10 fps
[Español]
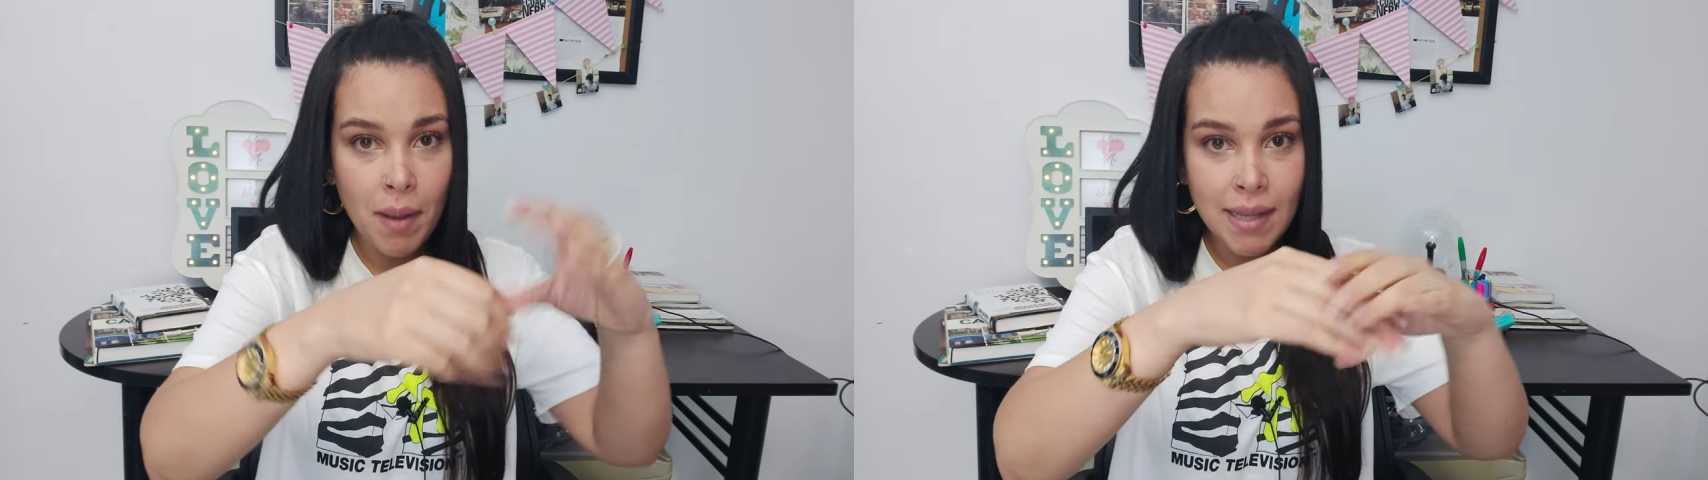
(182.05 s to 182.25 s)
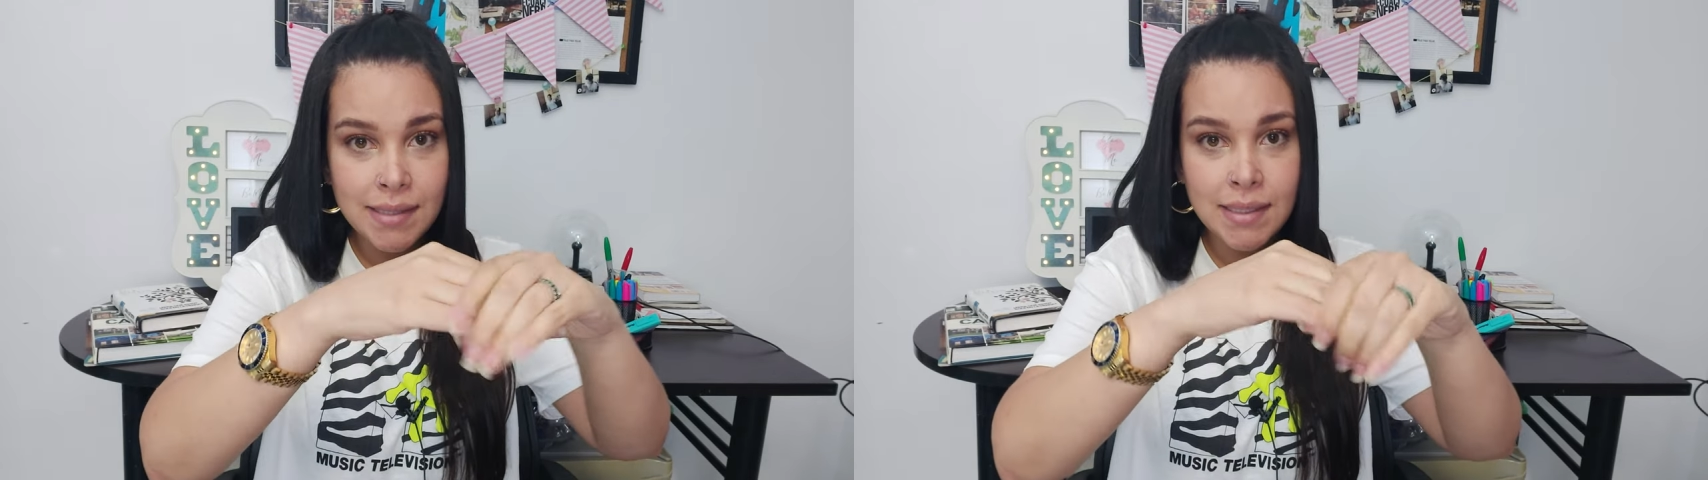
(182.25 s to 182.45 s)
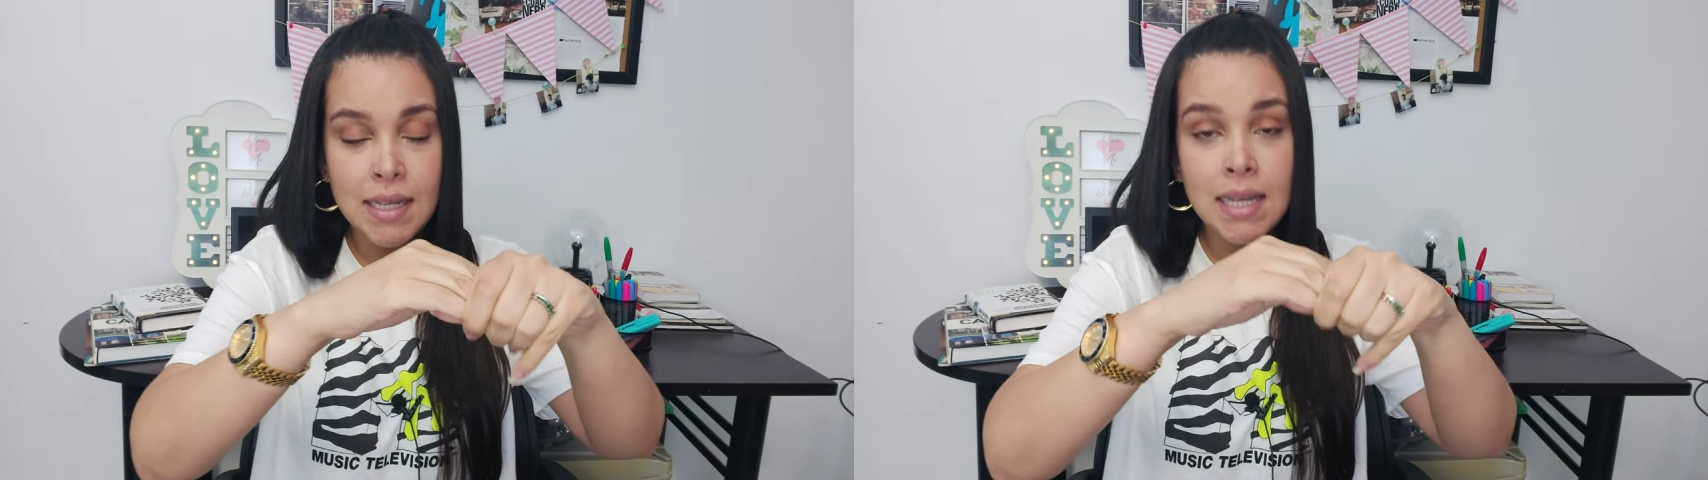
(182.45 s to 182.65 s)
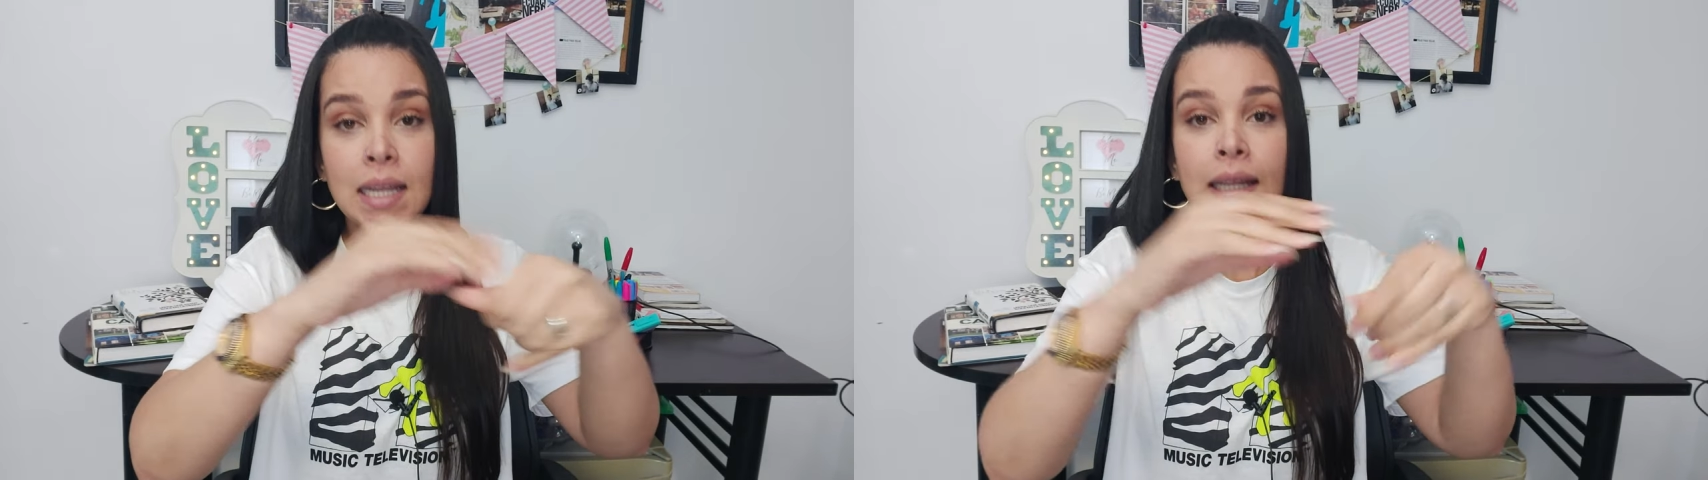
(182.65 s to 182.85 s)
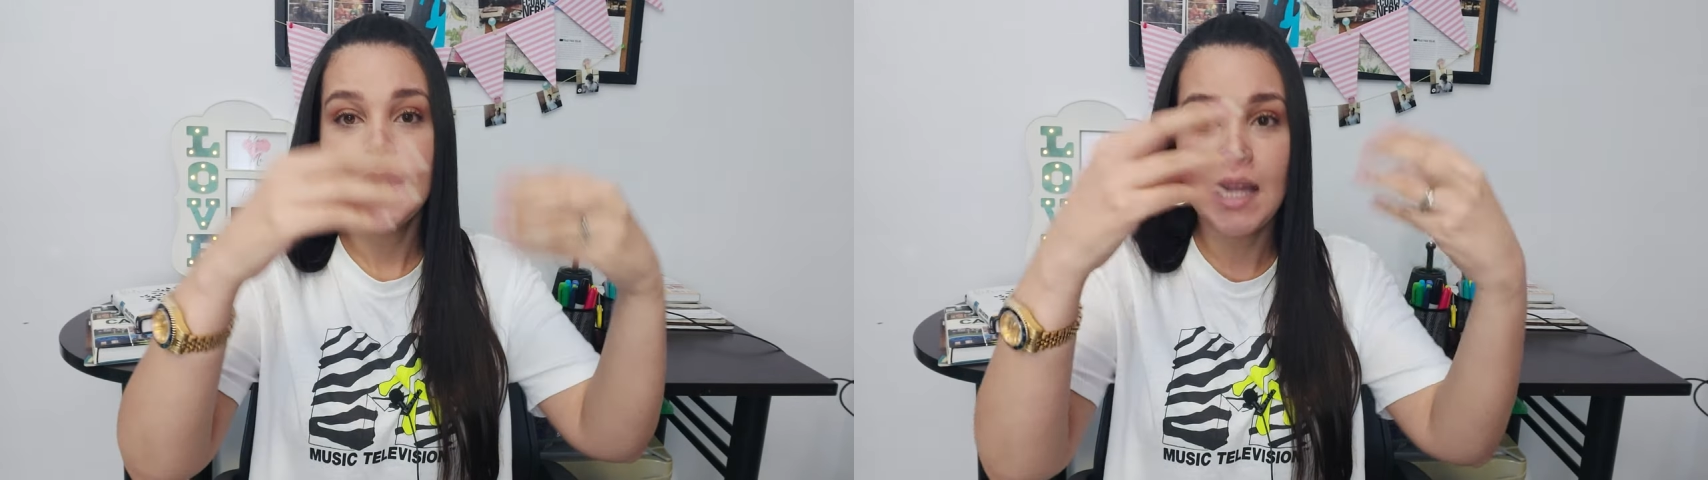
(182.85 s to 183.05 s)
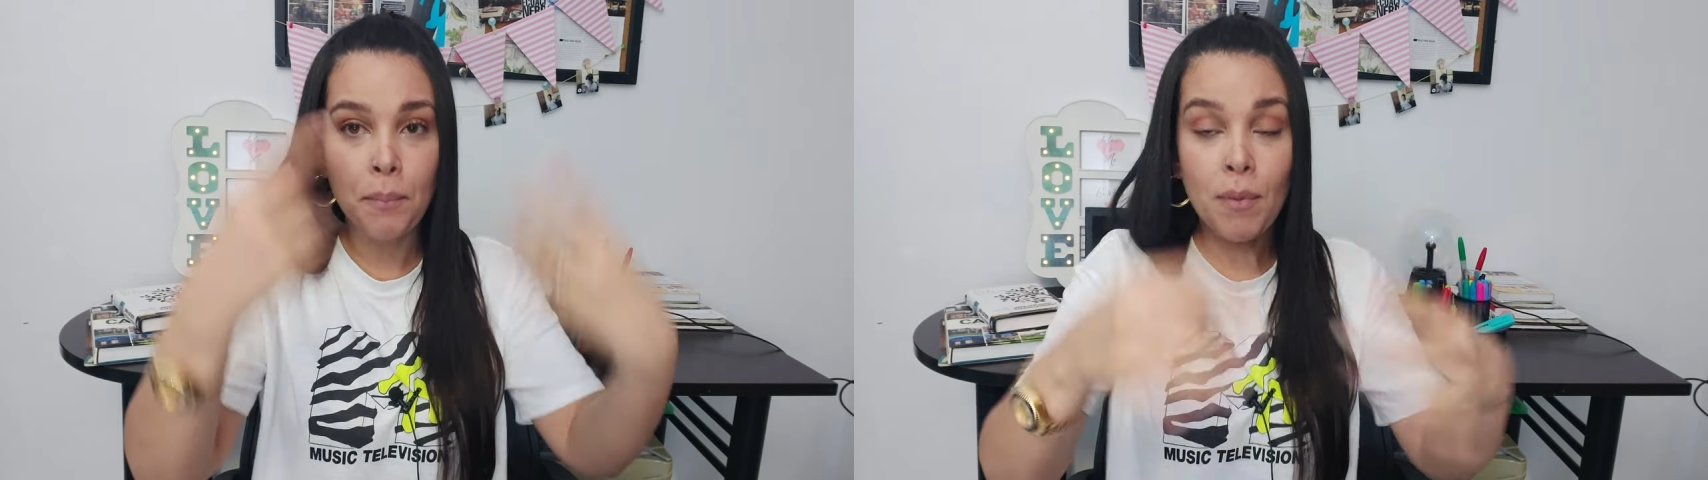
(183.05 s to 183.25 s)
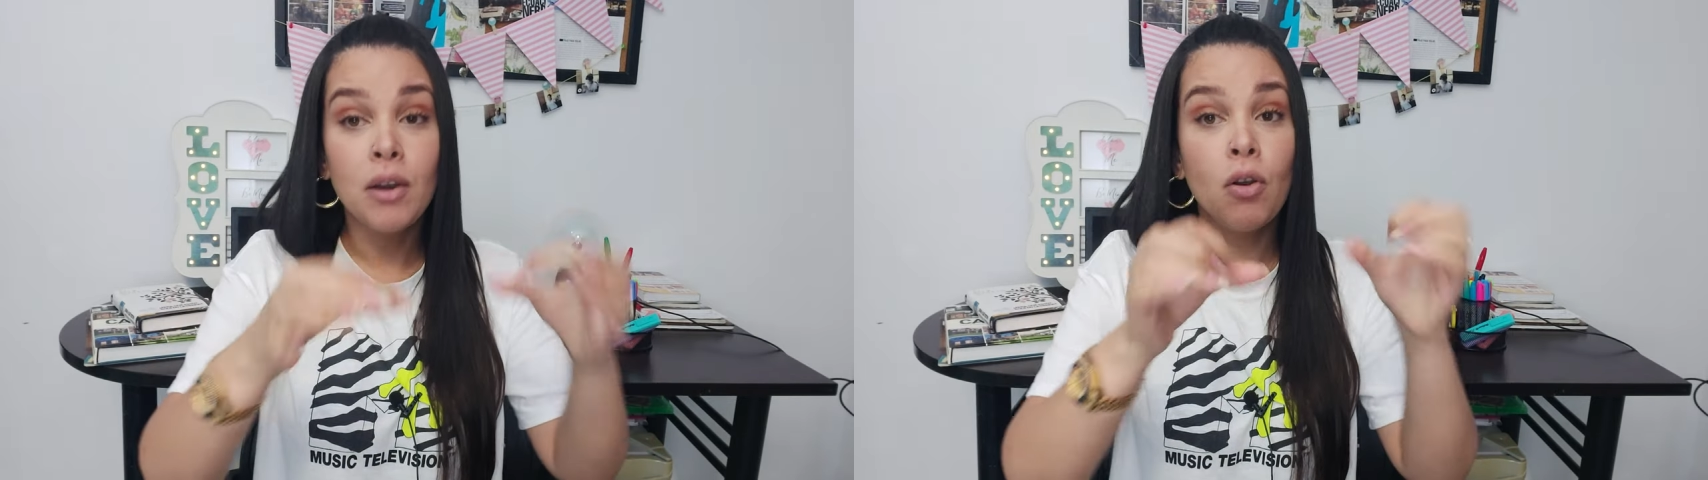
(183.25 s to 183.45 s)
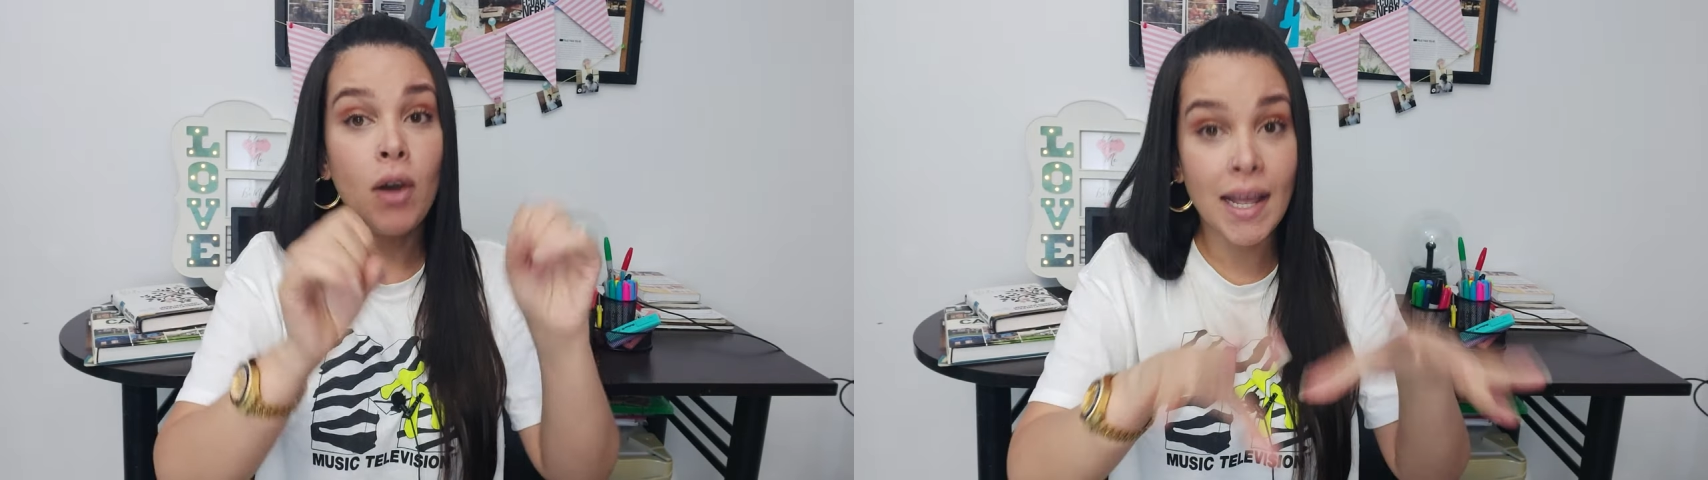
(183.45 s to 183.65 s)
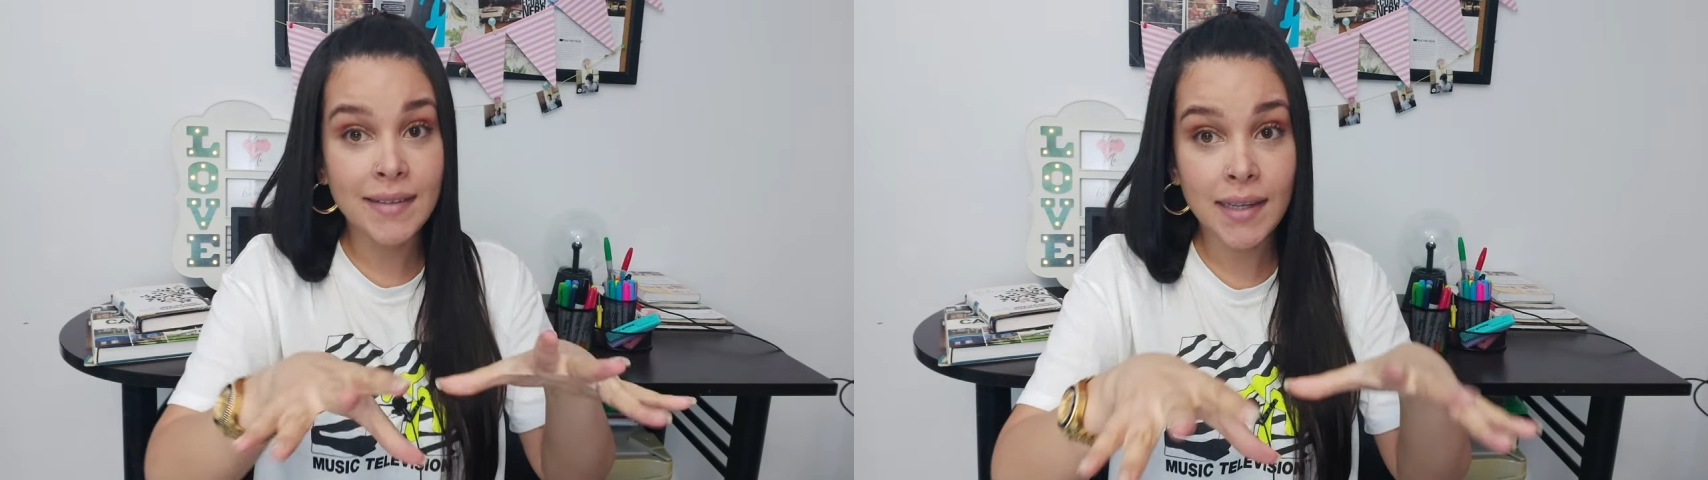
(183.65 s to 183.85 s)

más. Después nos la